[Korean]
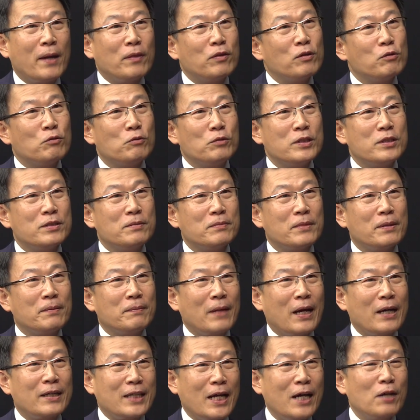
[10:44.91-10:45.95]
만들고
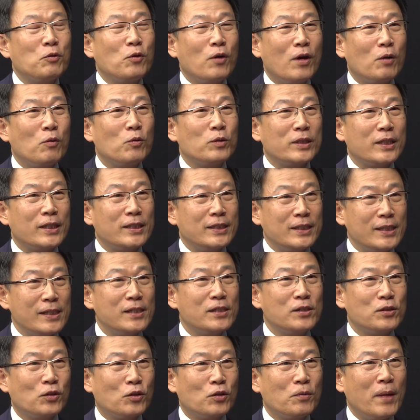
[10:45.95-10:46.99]
있습니다. 상용화 어. 공장을
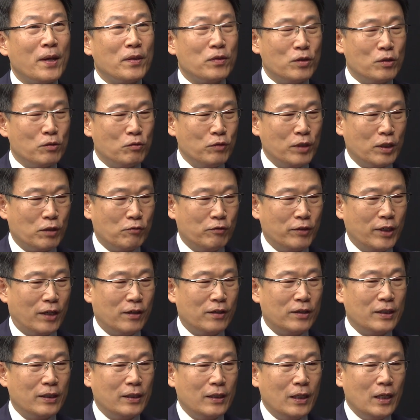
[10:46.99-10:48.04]
실질적으로 만들고 있고요.
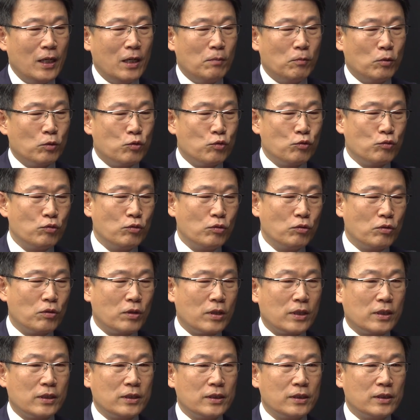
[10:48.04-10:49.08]
예. 뭐
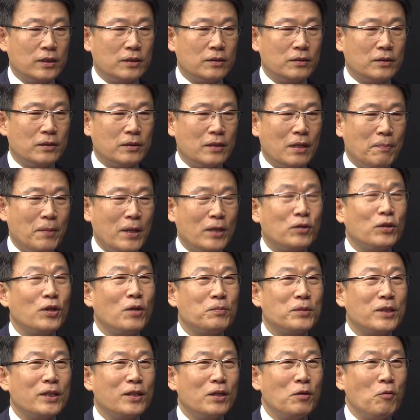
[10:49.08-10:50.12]
중국 그 이제 배터리
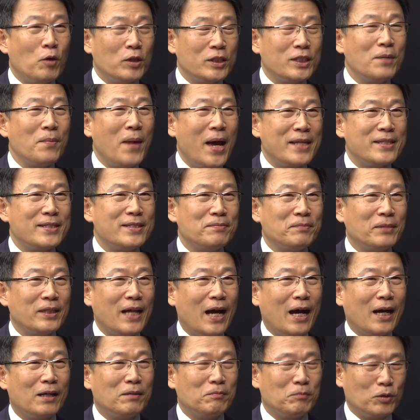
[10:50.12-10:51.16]
업체들이 원체
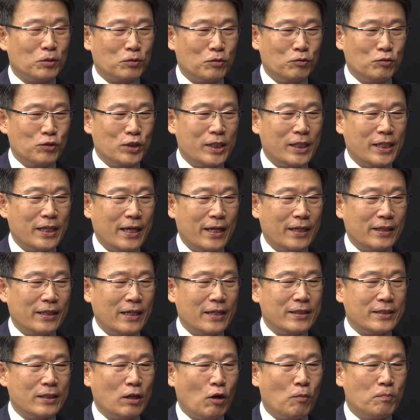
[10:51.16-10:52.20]
많습니다. 뭐 네. 뭐 수십 개의
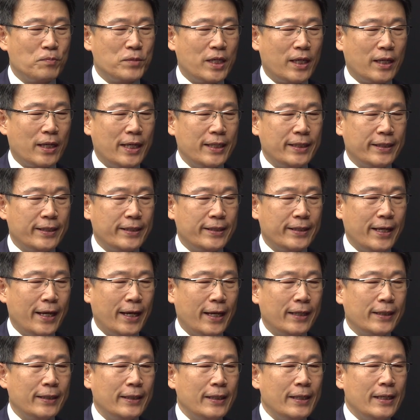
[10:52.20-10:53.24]
이제 업체가
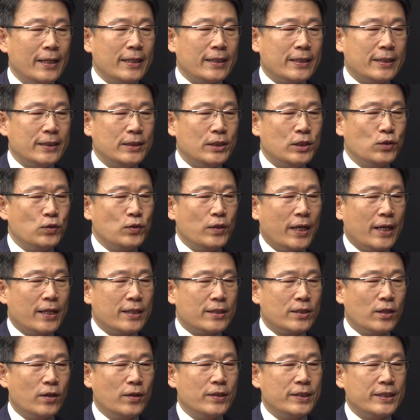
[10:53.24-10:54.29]
있는데 음. 그
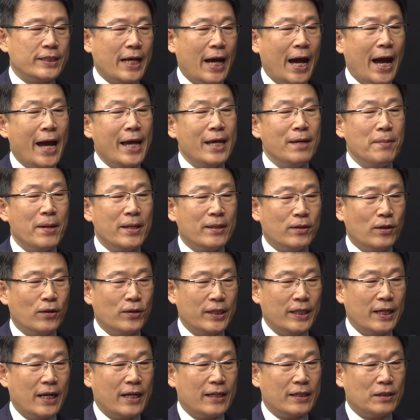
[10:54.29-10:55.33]
중에서 이제
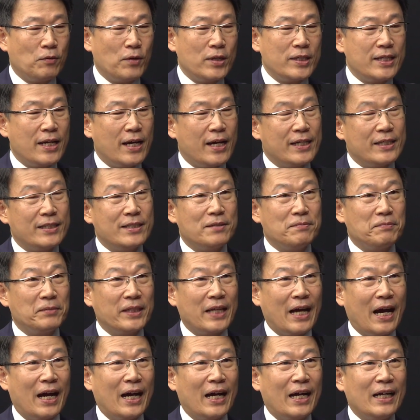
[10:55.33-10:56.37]
하이배터리라는 회사가
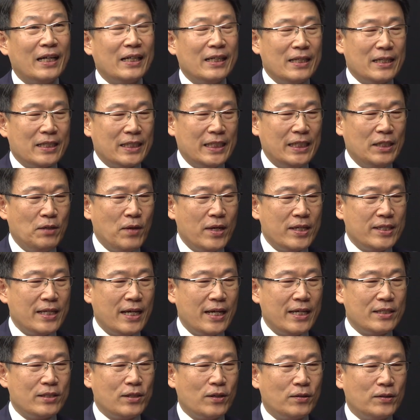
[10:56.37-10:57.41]
있습니다. 네. 이
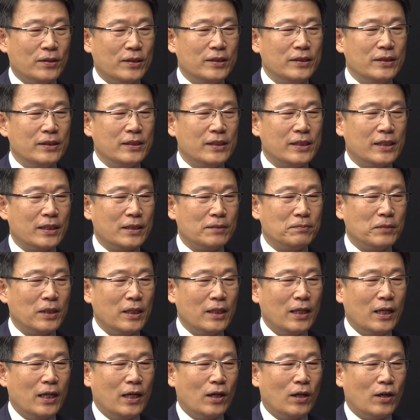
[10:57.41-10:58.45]
회사에서는 지금
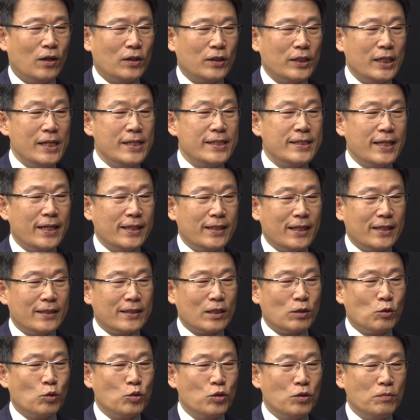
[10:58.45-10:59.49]
어 1세대
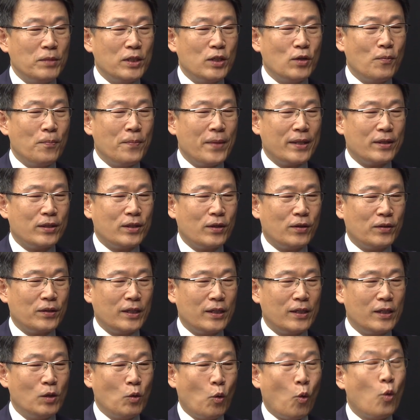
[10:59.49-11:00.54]
이제 소듐 이온
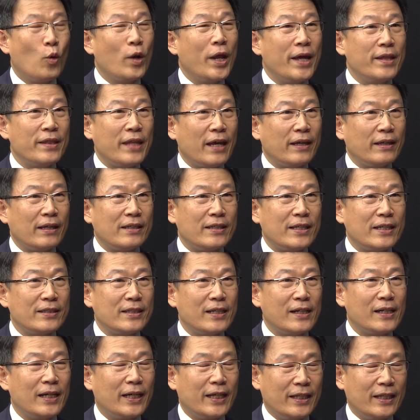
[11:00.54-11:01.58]
배터리를 배터리를 올해 내에 생산을